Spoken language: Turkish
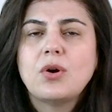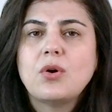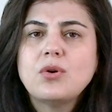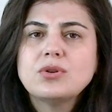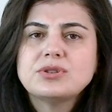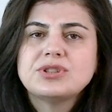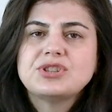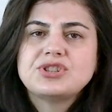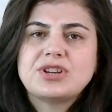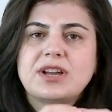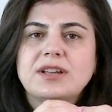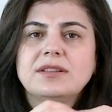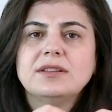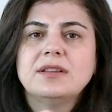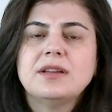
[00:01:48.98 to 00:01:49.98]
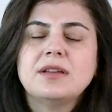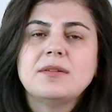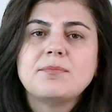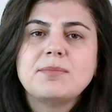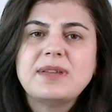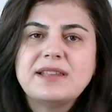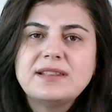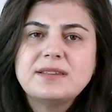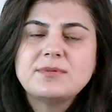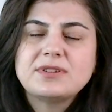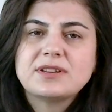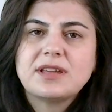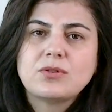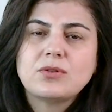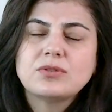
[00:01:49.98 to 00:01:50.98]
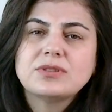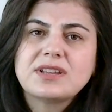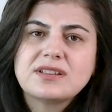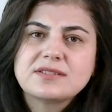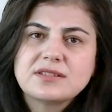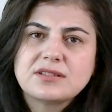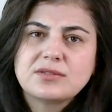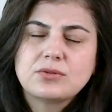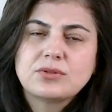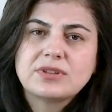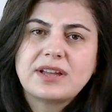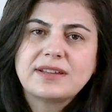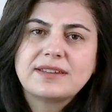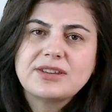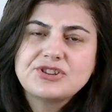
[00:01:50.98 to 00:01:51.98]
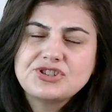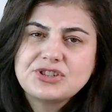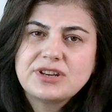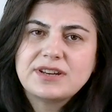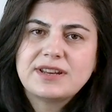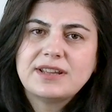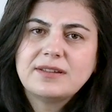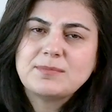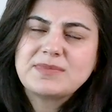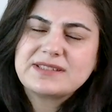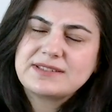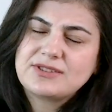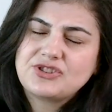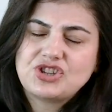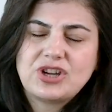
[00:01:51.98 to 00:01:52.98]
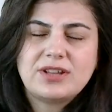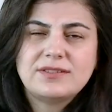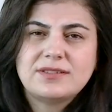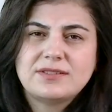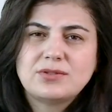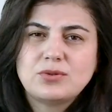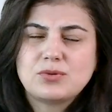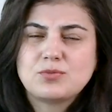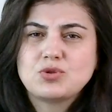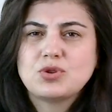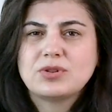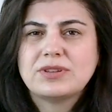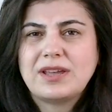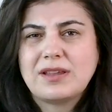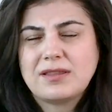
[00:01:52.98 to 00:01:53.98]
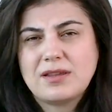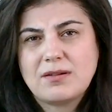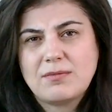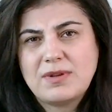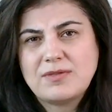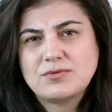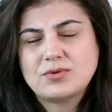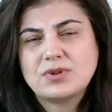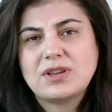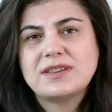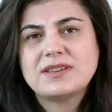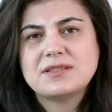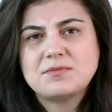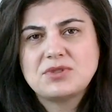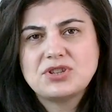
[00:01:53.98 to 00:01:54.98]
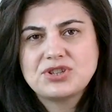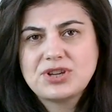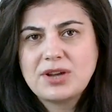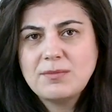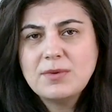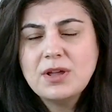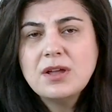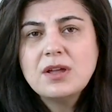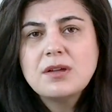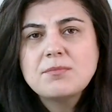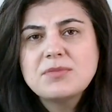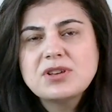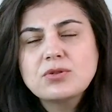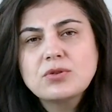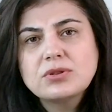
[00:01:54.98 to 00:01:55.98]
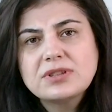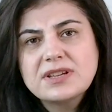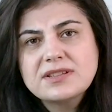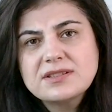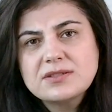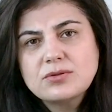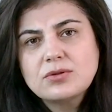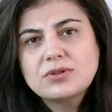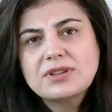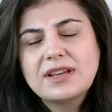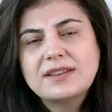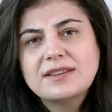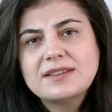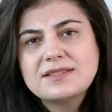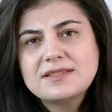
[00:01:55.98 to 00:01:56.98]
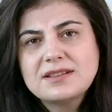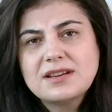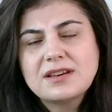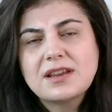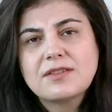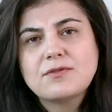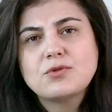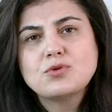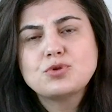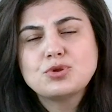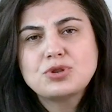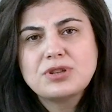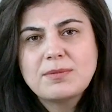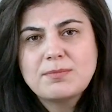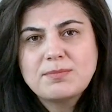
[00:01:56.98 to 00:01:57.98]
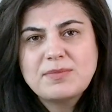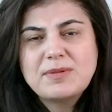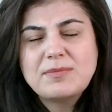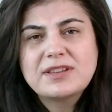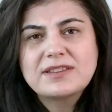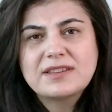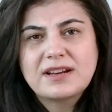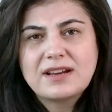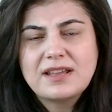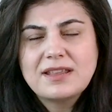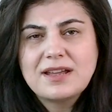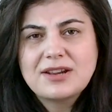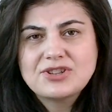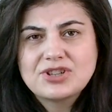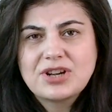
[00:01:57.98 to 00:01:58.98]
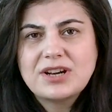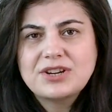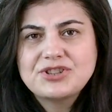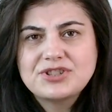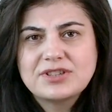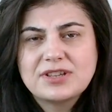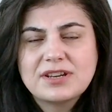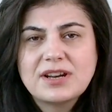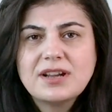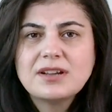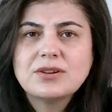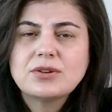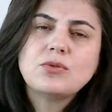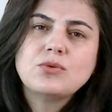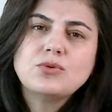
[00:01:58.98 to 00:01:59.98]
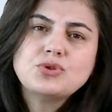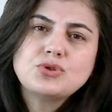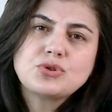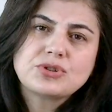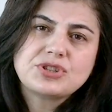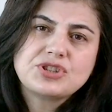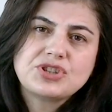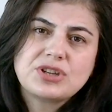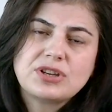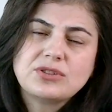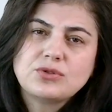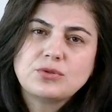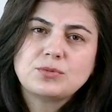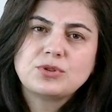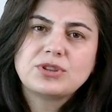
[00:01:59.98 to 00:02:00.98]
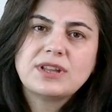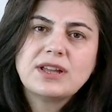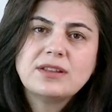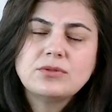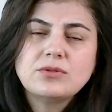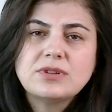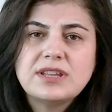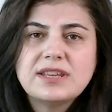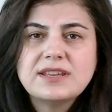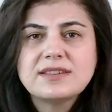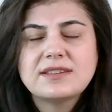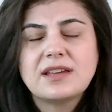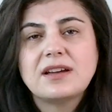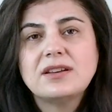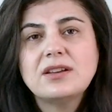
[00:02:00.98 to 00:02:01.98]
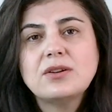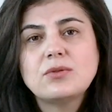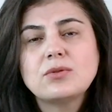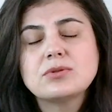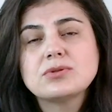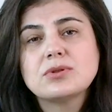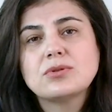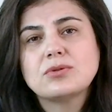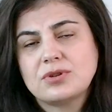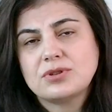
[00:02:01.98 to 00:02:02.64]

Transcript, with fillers: Oksijen belli bir kondensatörden geçirerek basitçe anlatıyorum. Çok teknik mevzuya girmeyeceğim. Bir kondensatörden getirerek ve üstüne bir miktar enerji harcanarak 3 oksijen atomundan 2 tane ozon